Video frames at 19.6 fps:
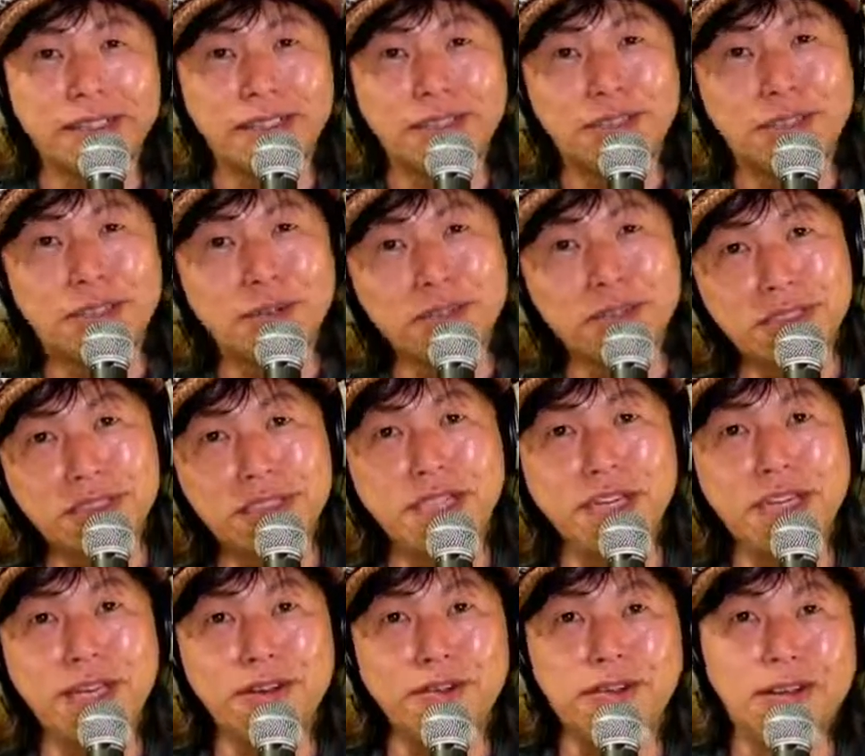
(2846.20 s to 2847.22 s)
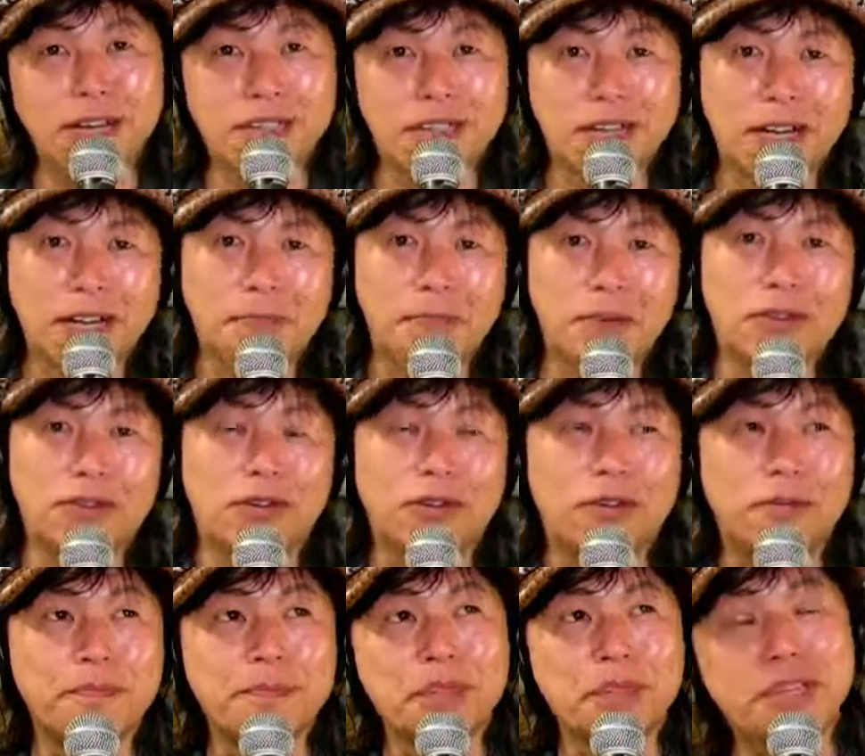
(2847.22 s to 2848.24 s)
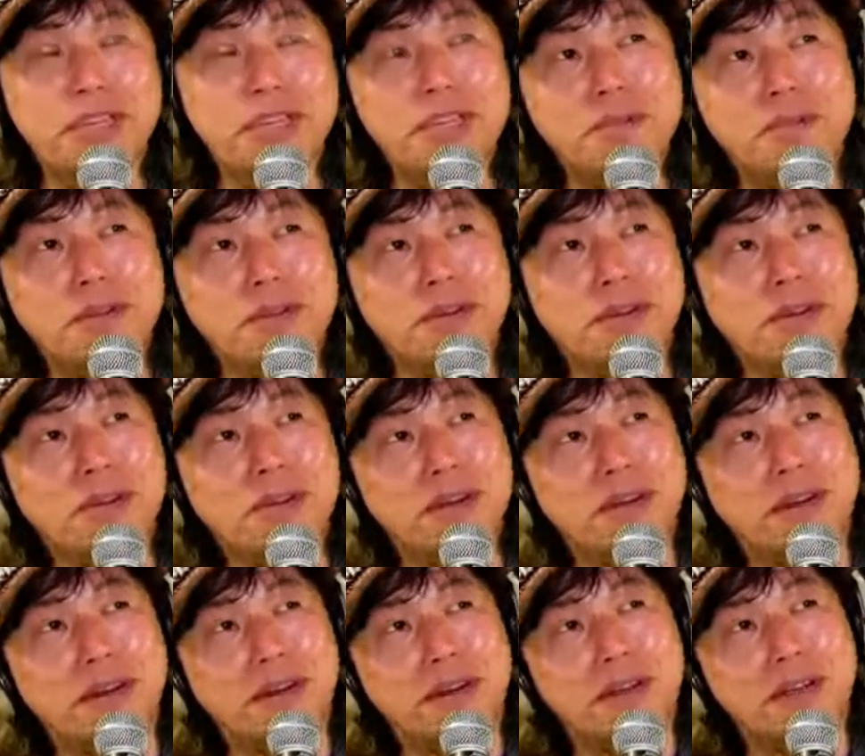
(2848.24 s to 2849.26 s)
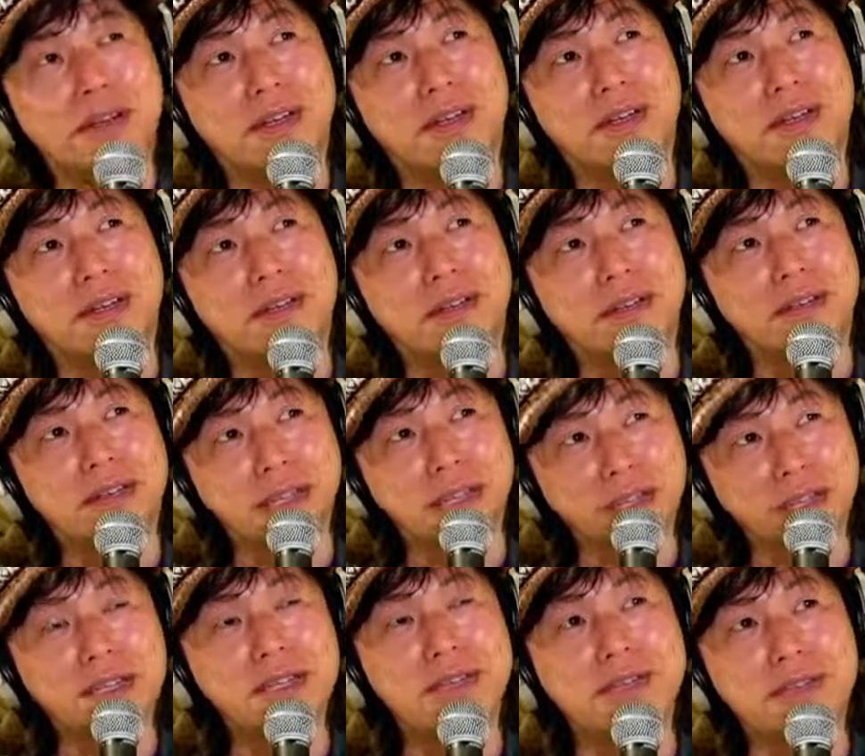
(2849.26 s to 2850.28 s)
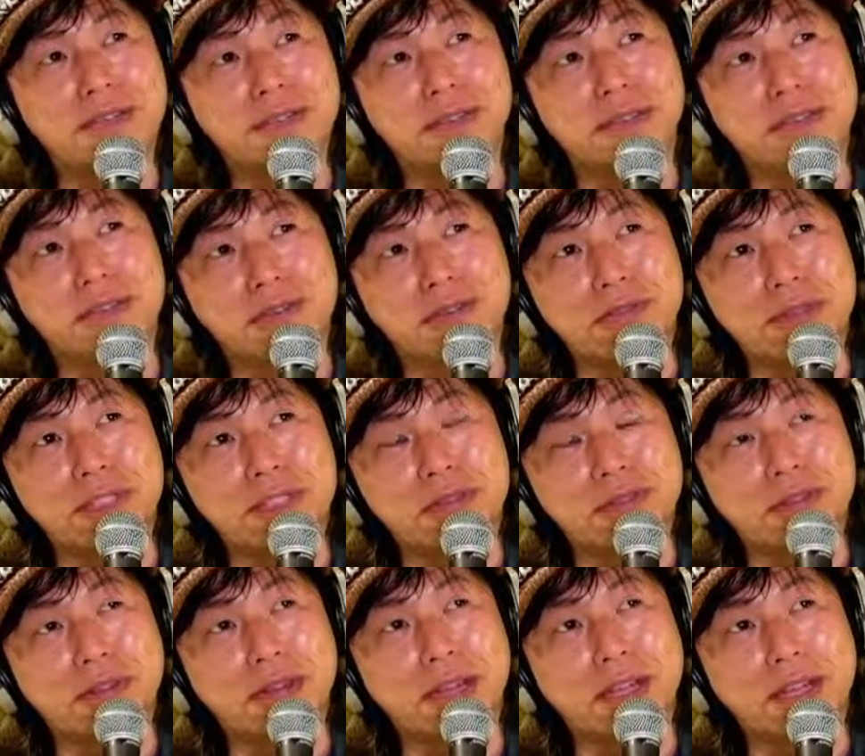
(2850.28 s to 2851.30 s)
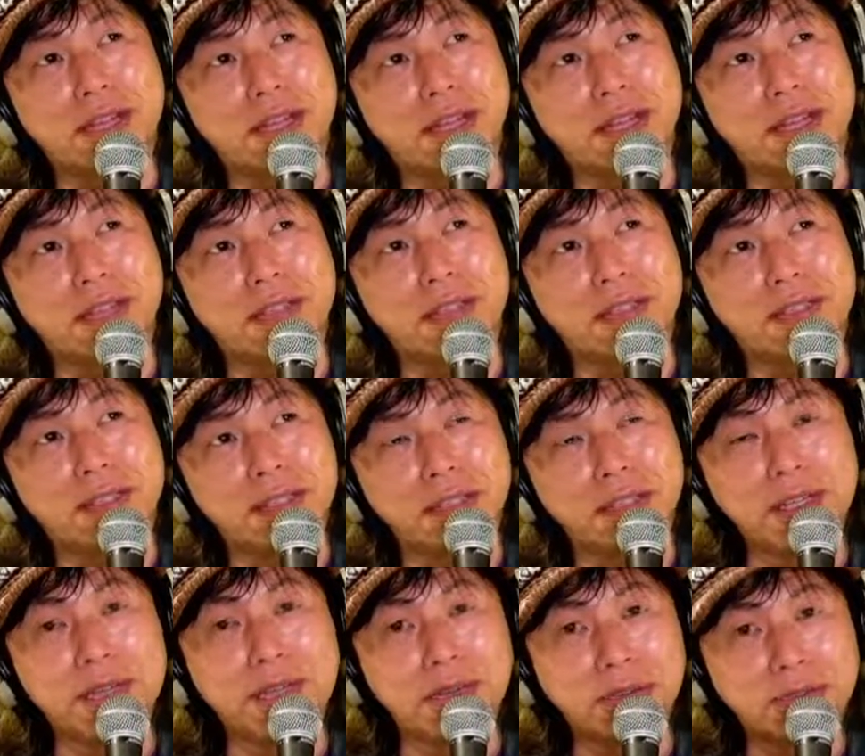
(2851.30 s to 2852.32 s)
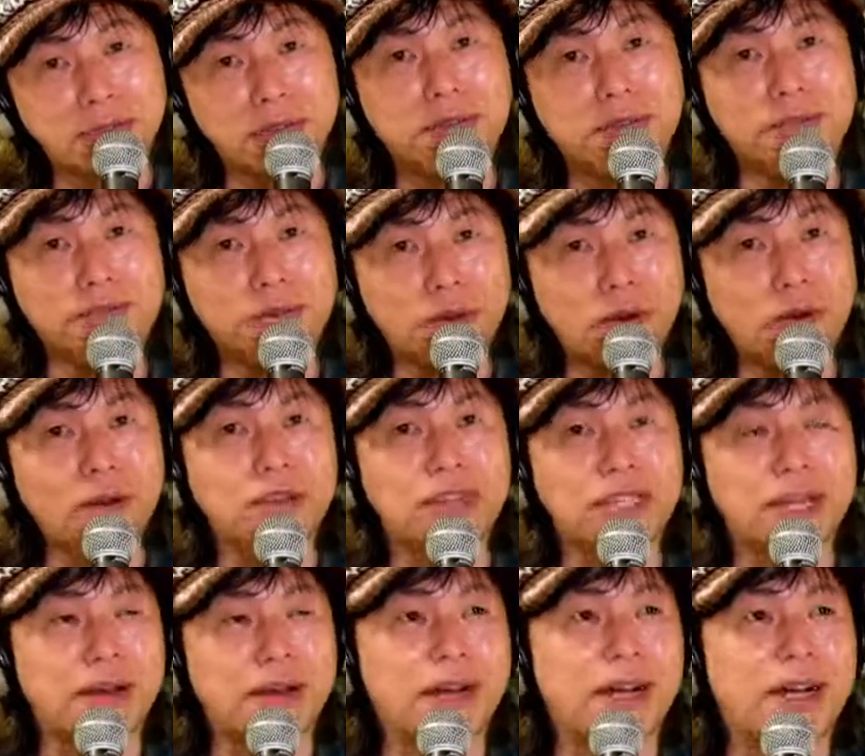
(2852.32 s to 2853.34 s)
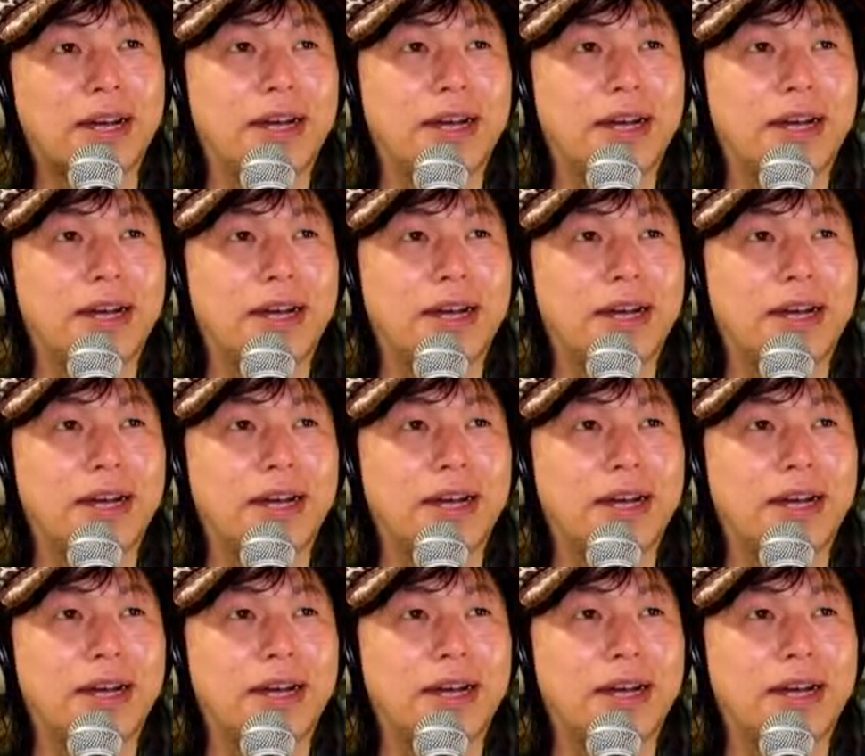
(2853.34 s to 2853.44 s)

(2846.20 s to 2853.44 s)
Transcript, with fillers: どっちがエコかいたらやっぱりその生き物のね肉食肉となって、その残った